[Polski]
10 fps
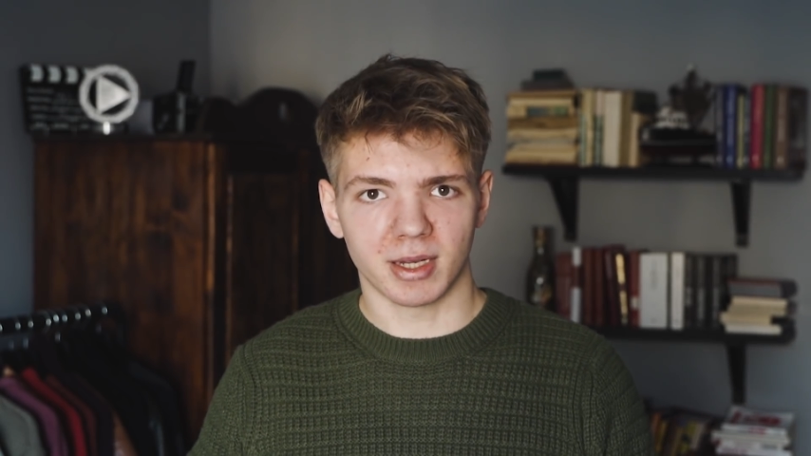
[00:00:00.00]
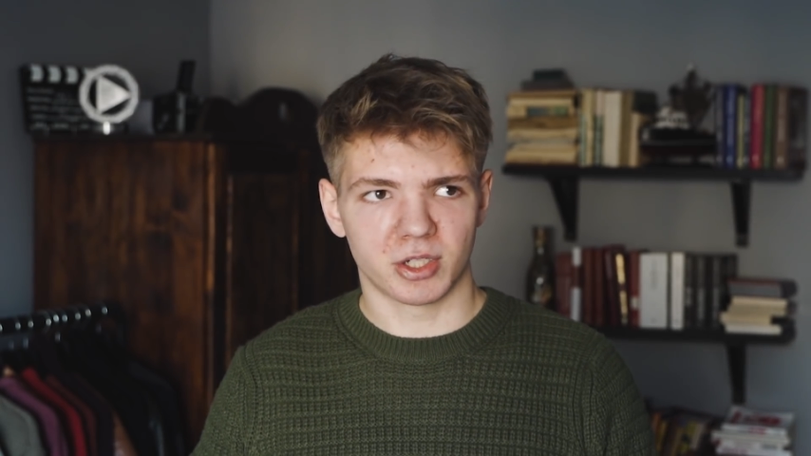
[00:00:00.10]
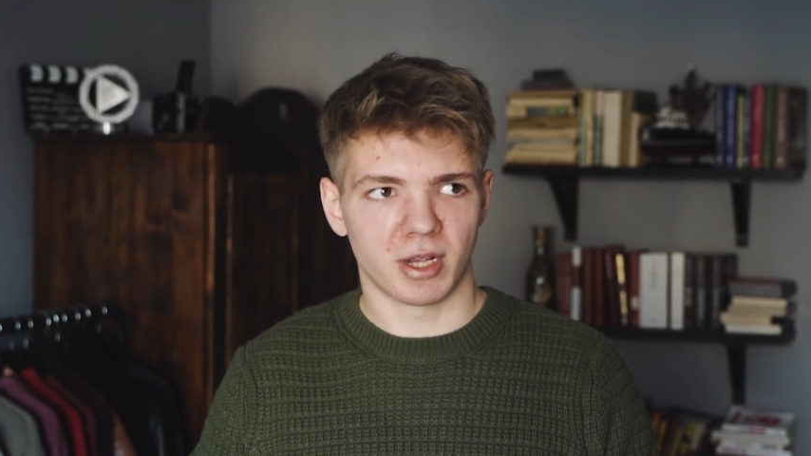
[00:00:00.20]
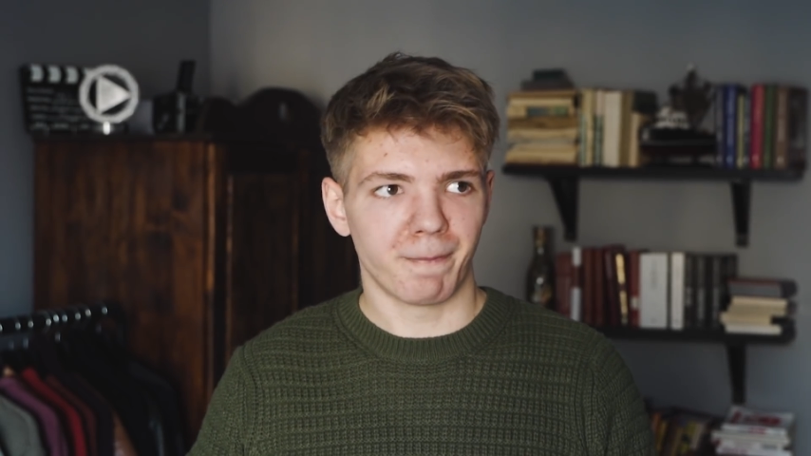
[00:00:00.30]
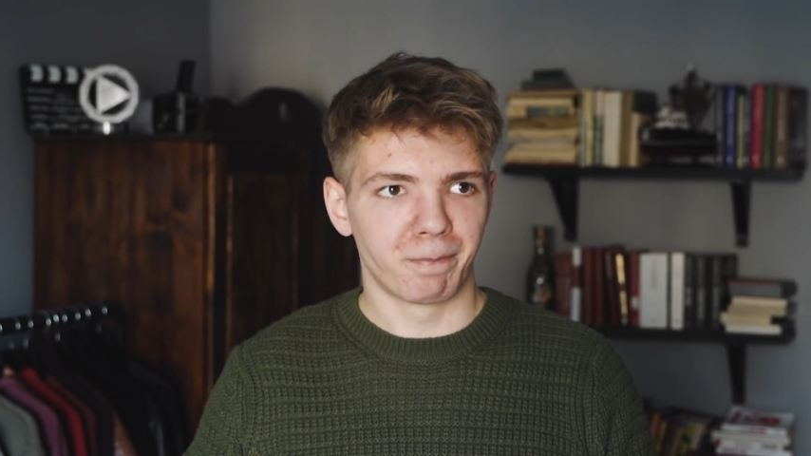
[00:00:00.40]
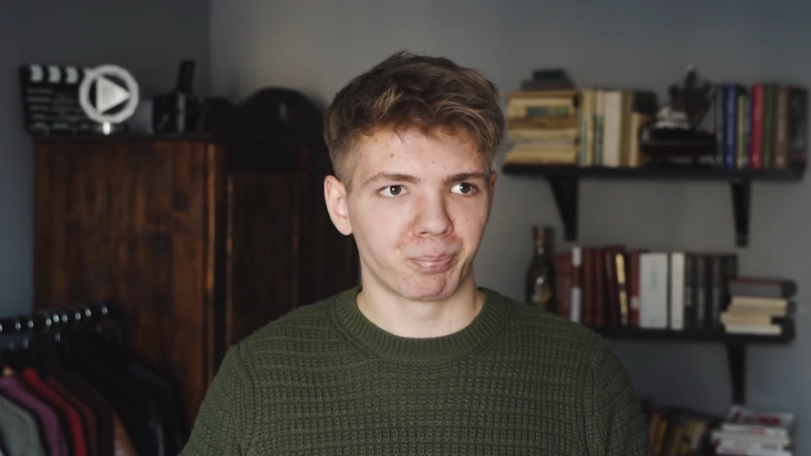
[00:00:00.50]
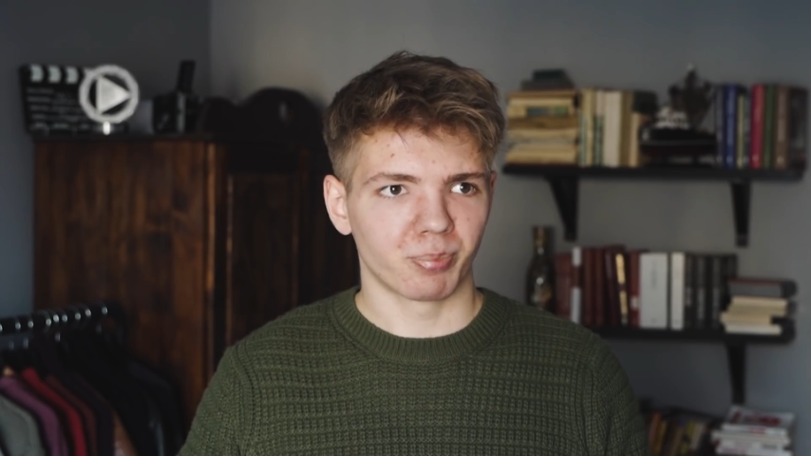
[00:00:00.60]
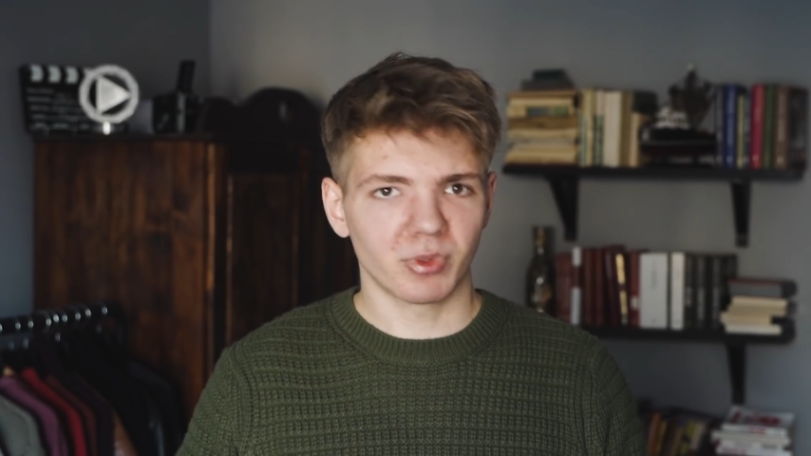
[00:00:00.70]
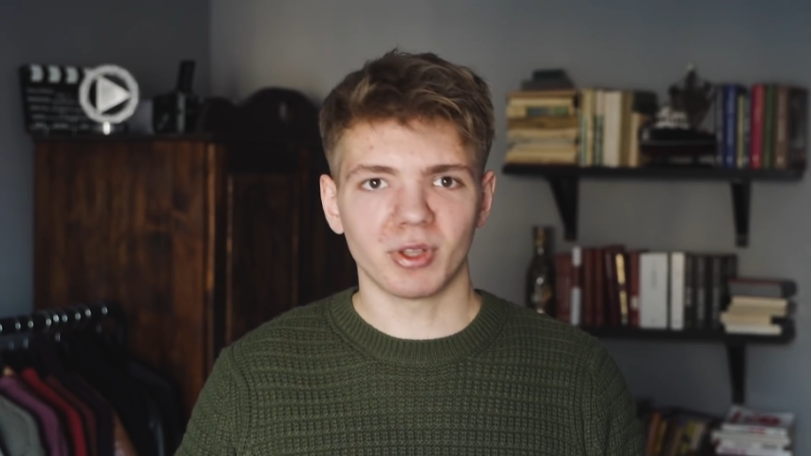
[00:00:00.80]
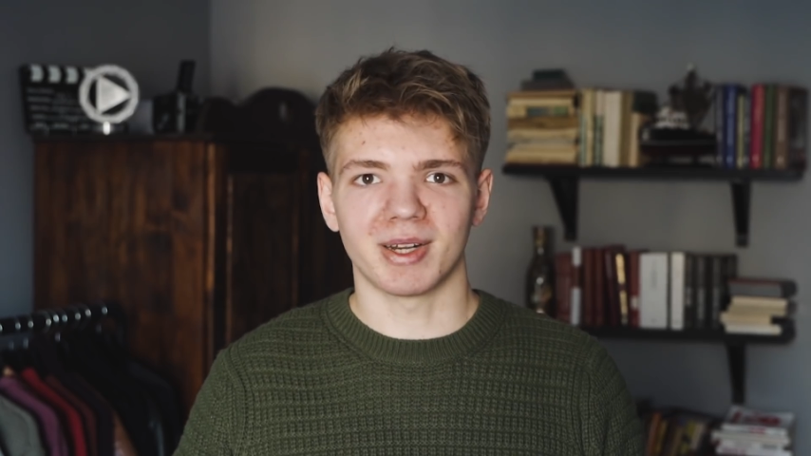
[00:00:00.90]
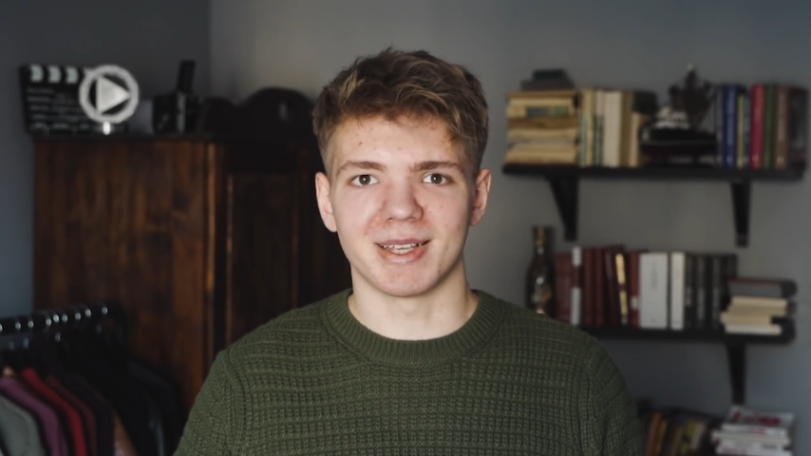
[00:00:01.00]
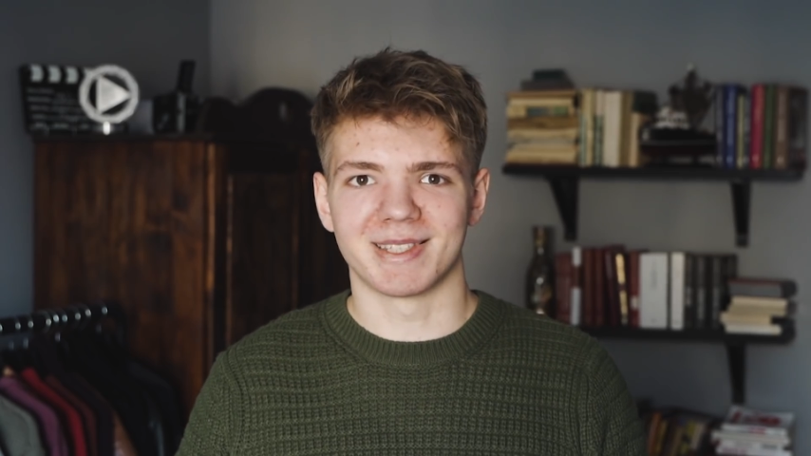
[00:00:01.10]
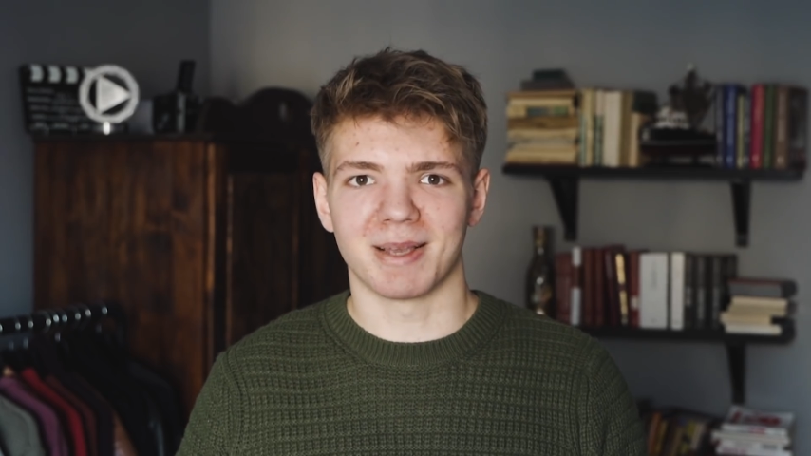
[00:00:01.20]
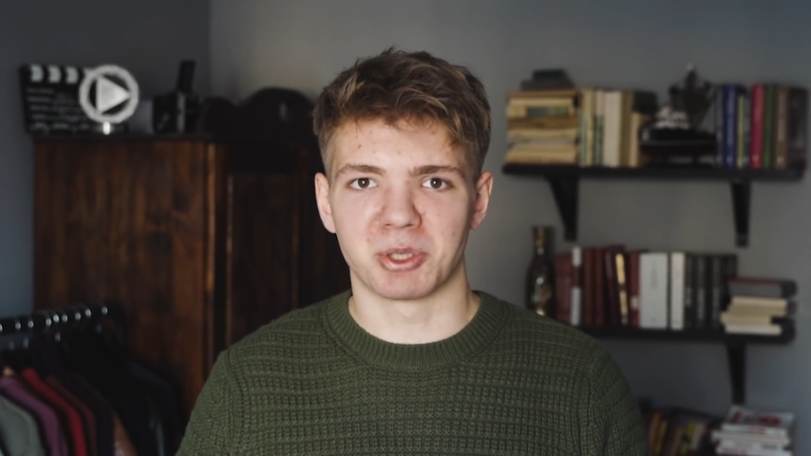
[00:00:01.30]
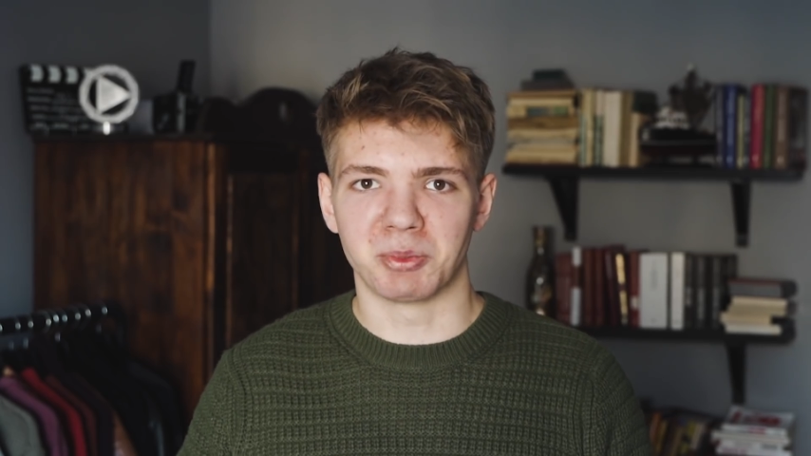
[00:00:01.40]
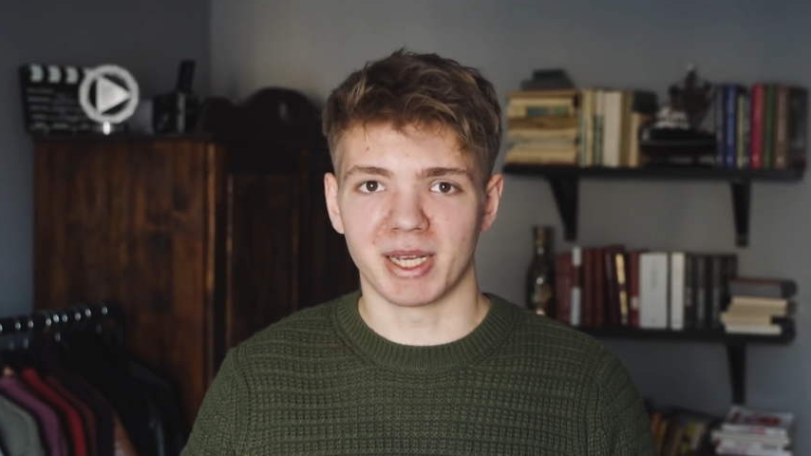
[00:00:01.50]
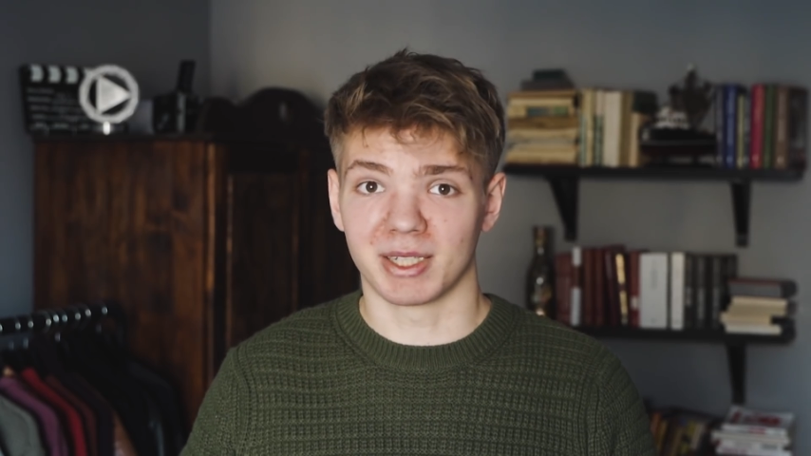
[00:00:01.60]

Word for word: Także to teraz zabrzmi